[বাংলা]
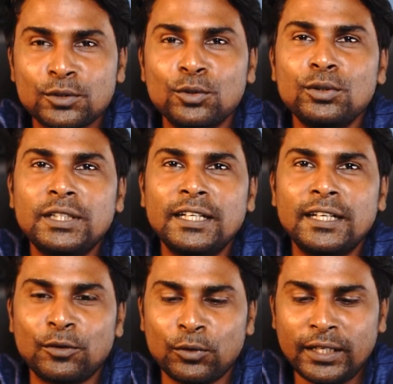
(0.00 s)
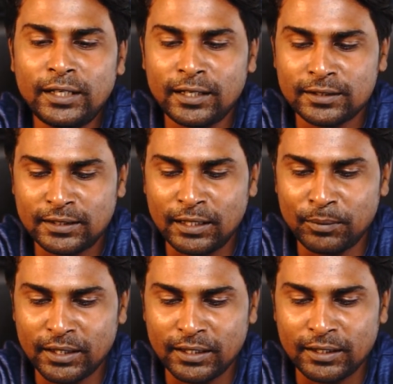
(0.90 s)
চলুন দেরি না করে আজকে
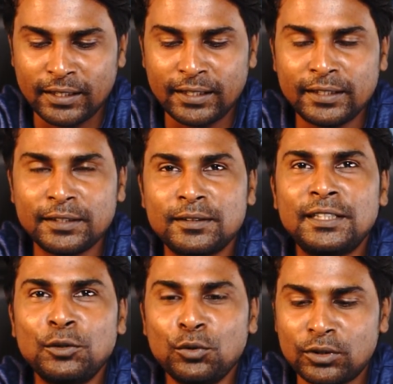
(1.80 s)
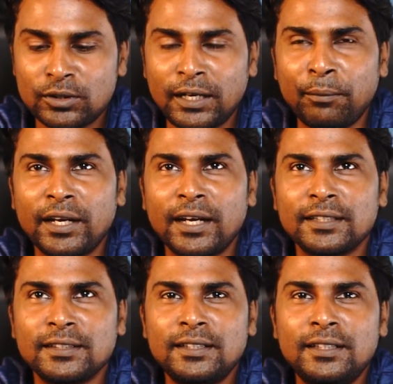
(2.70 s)
আমরা এই কিউট ক্যামেরা
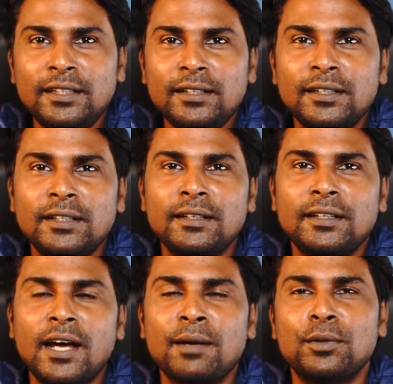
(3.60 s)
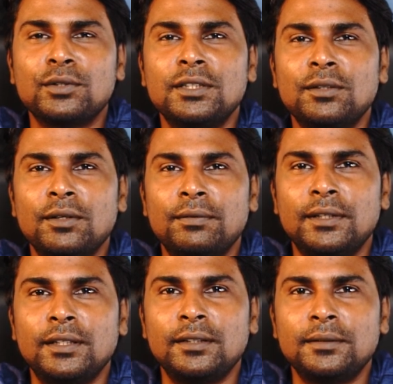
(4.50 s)
গ্যাজেটটি আনবক্সিং করে
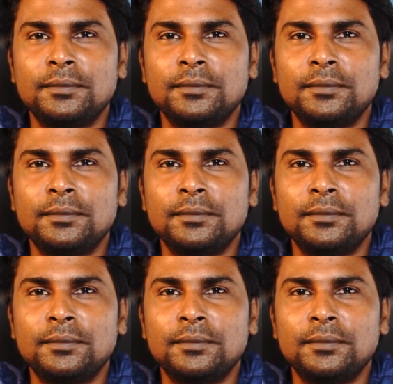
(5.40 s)
ফেলি